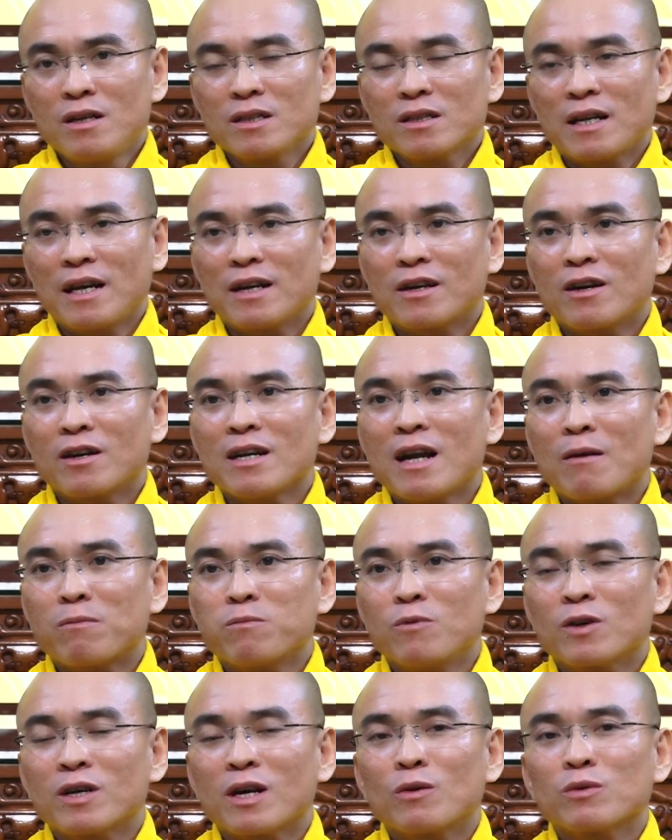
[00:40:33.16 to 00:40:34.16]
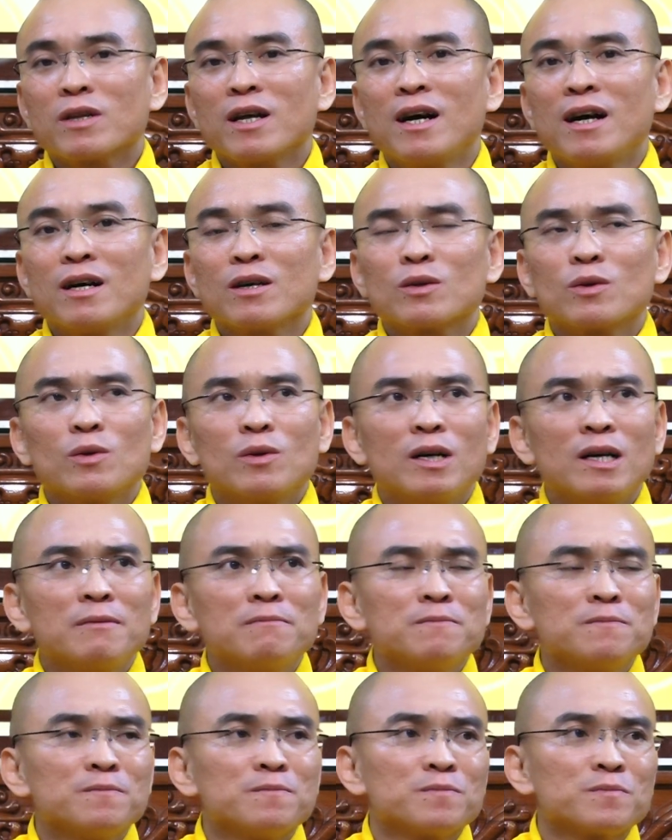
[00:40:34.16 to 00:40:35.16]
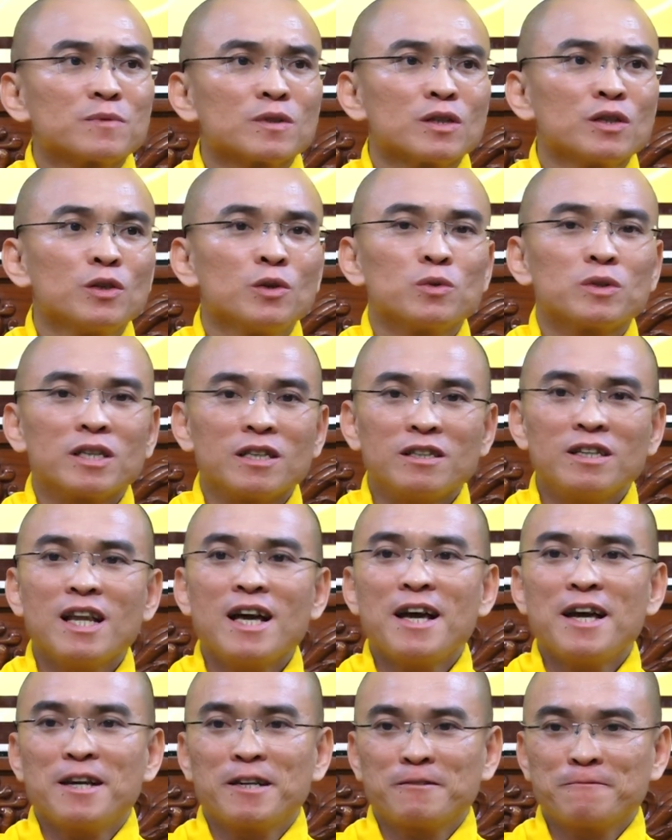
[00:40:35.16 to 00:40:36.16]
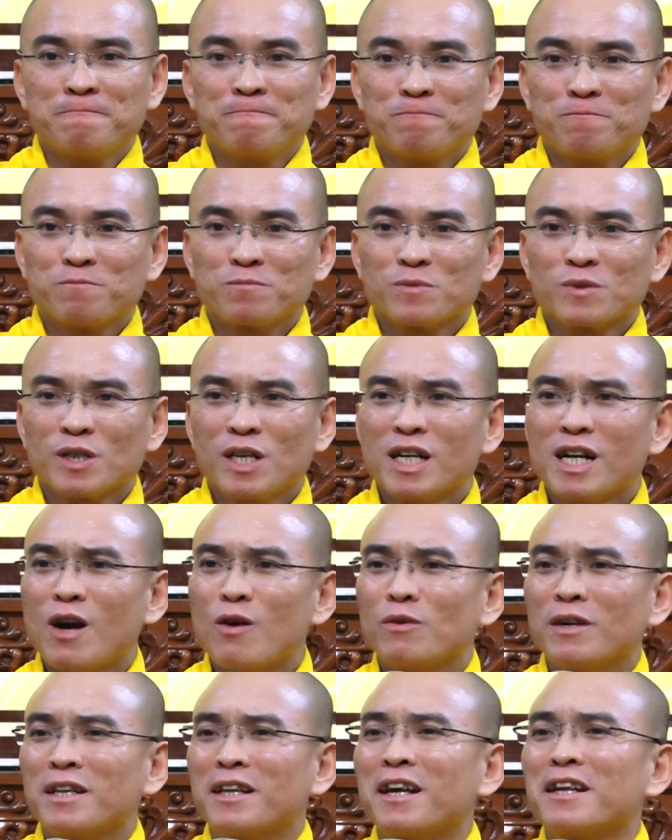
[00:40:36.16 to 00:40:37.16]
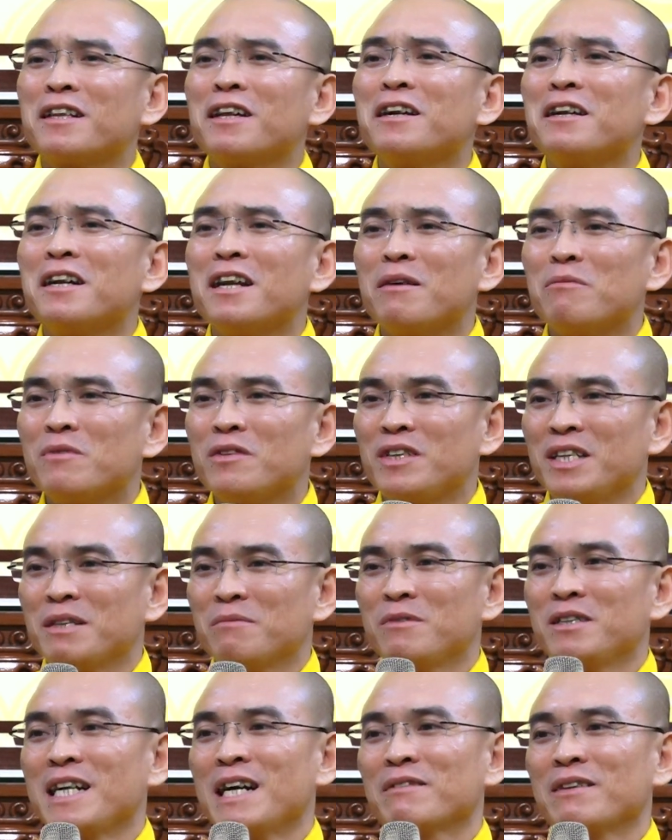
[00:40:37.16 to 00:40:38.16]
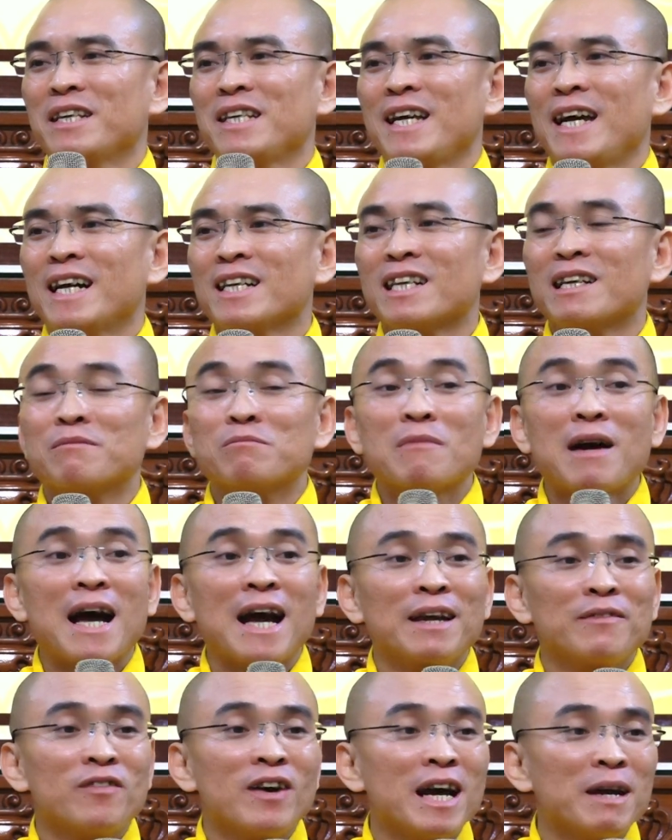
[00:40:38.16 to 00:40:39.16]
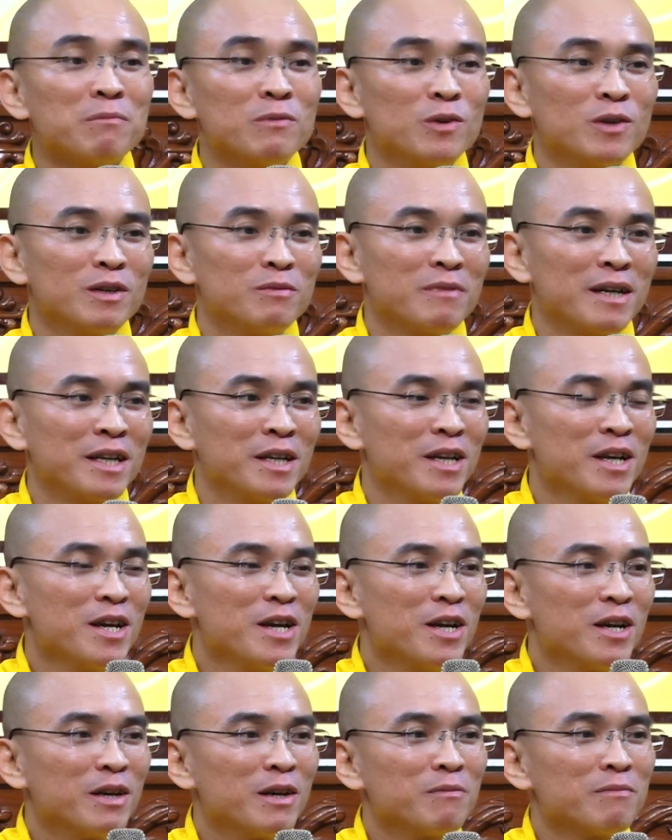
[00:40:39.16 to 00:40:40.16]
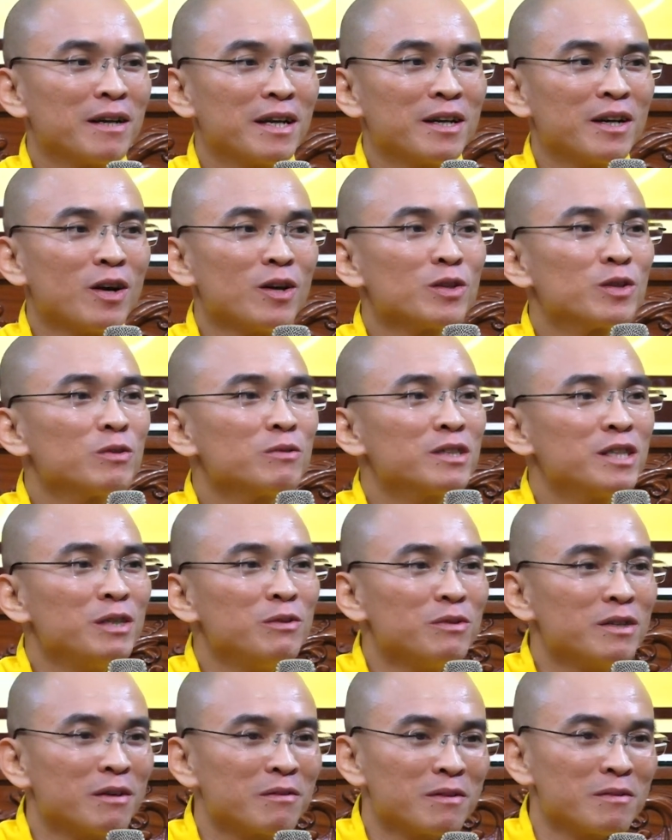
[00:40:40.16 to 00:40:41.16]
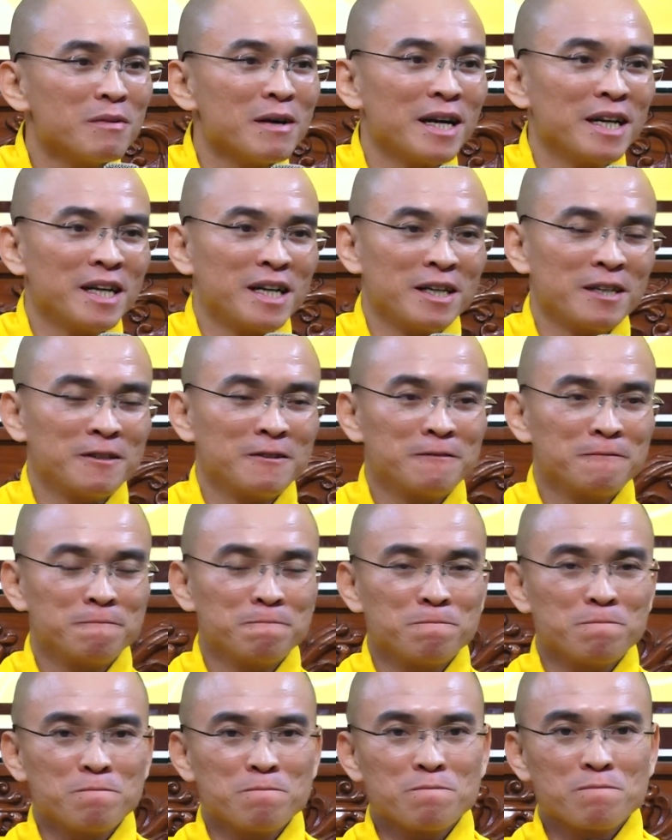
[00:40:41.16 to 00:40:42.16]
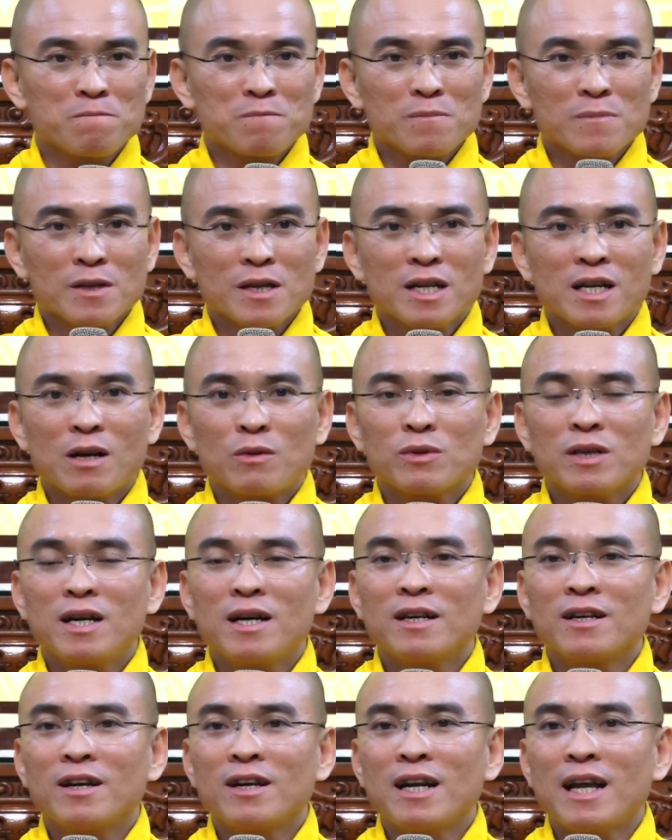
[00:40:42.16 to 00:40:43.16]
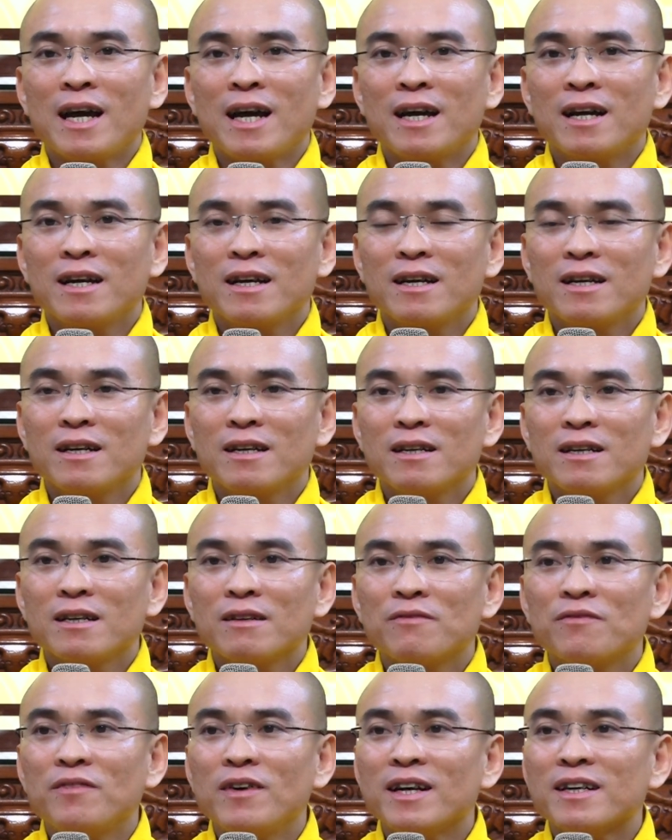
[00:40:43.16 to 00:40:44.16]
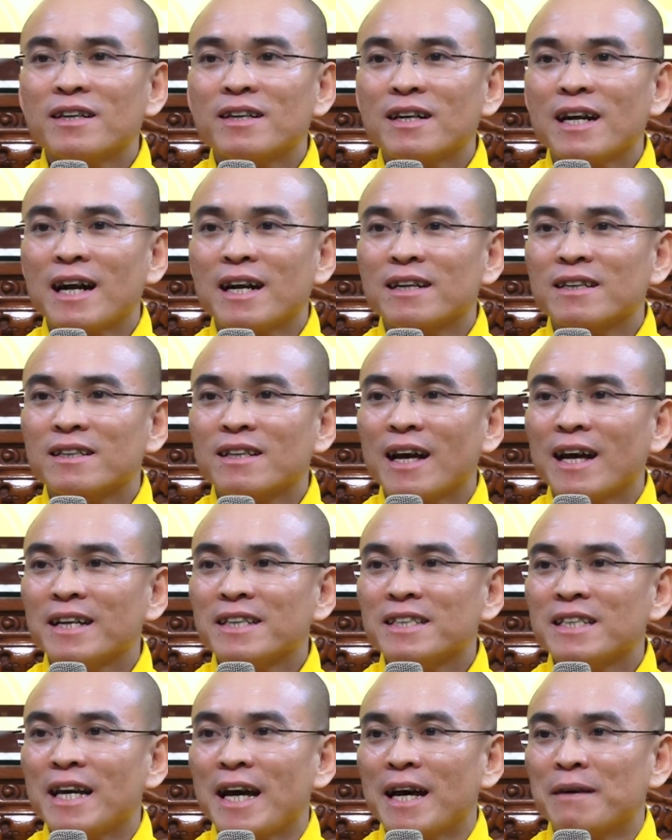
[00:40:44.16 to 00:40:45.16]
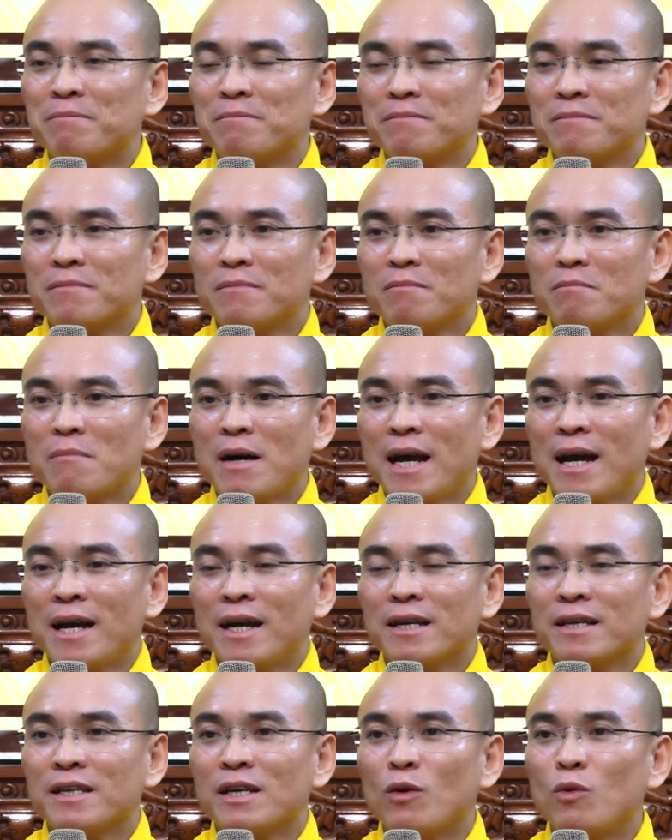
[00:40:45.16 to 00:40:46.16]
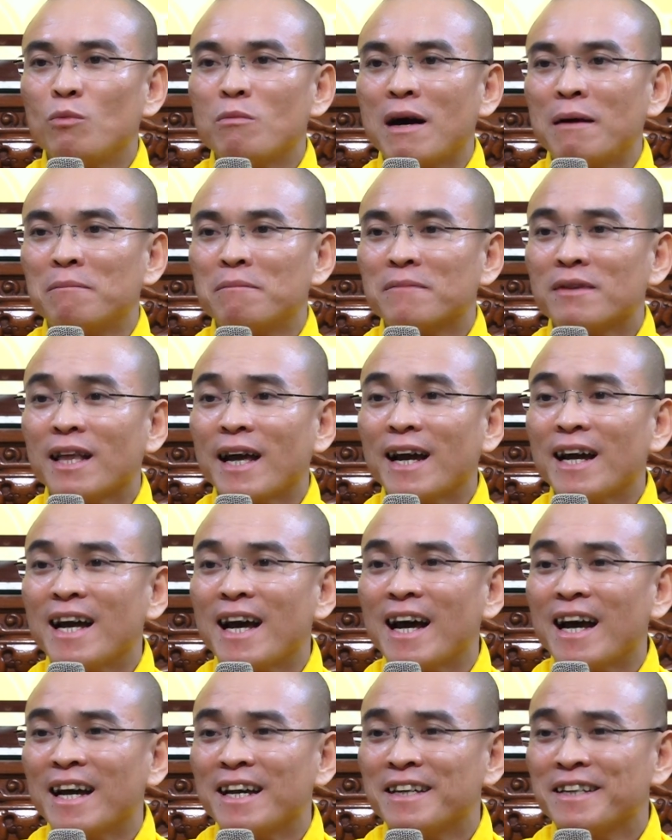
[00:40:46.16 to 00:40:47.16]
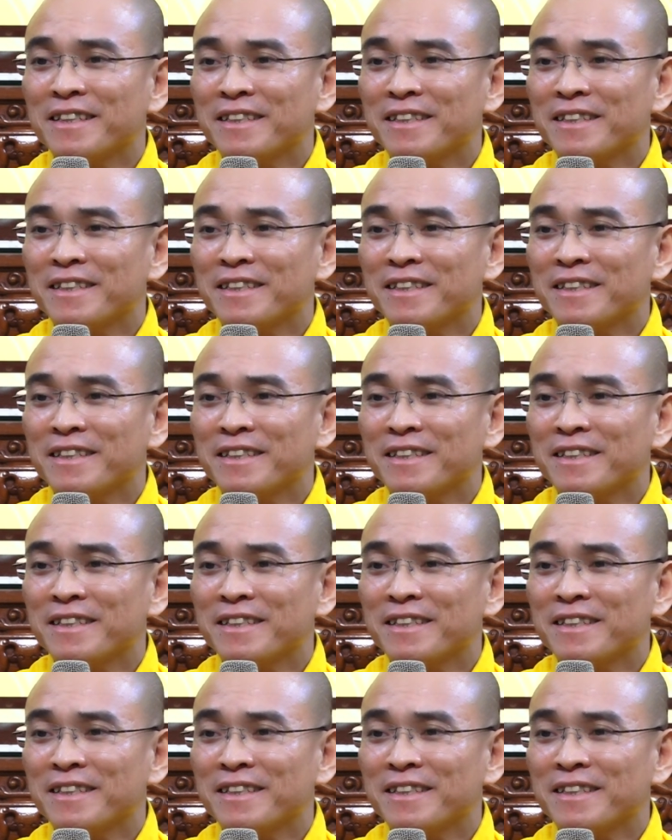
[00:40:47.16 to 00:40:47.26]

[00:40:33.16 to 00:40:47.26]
Thầy có đọc một câu thơ của Du Tử Lê. Cái câu này thầy thích lắm quý vị. Bữa nào thầy giảng thành bài Pháp luôn. Hôm nay nói chút xíu trong cái bài này. Cái câu thơ đó là: vết răng tháng chạp mà dấu bầm tháng 2.